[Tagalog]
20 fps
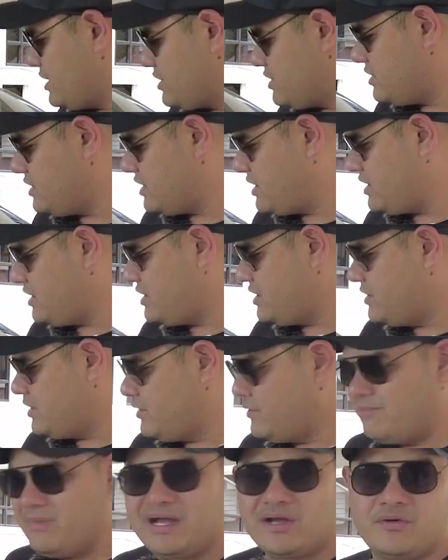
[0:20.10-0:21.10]
kit niya,
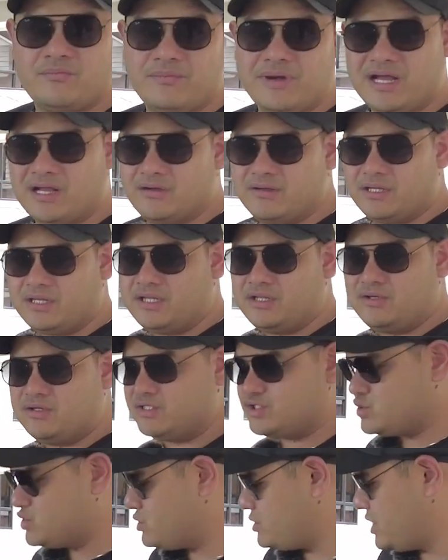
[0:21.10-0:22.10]
bagong-bago na rin
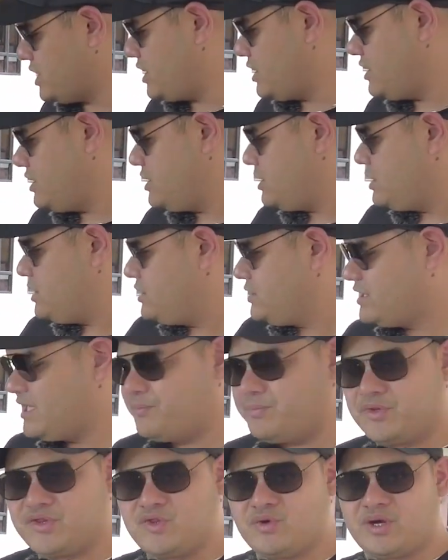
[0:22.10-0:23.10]
yung itsura.
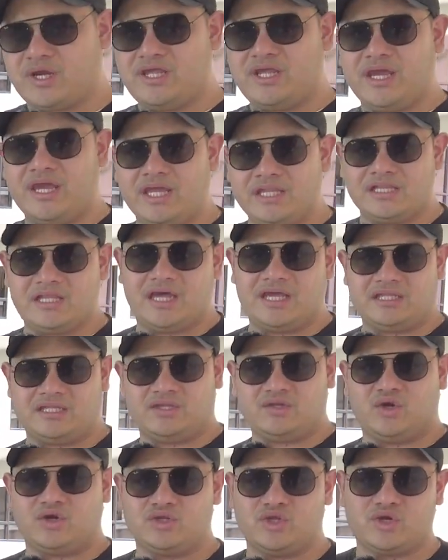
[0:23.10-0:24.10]
Tapos yung kanyang headlight,
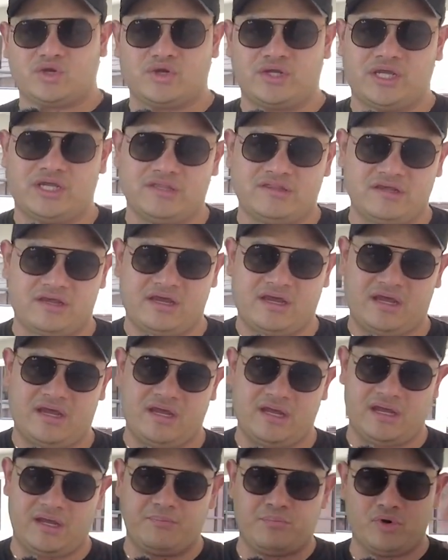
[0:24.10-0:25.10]
in order ko yan
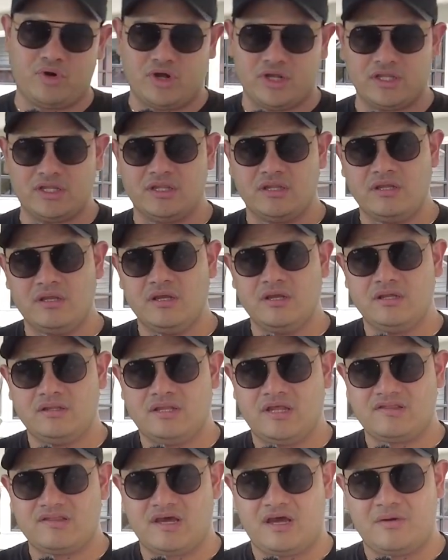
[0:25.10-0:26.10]
sa abroad,
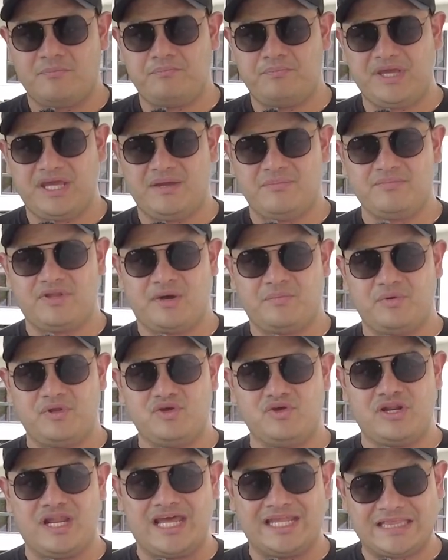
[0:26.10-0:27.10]
that's a
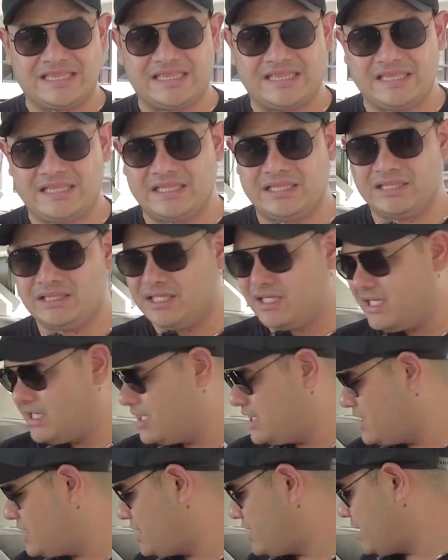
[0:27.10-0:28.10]
BMW LED
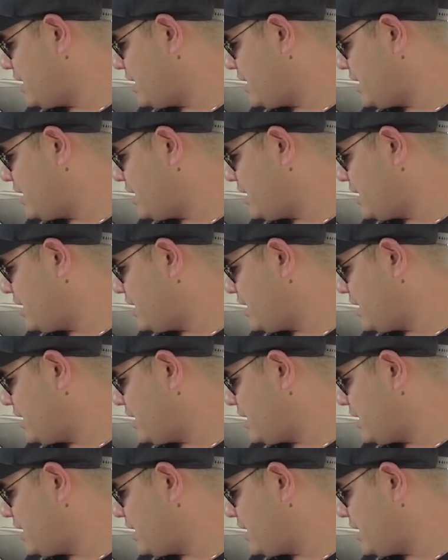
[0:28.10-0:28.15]
na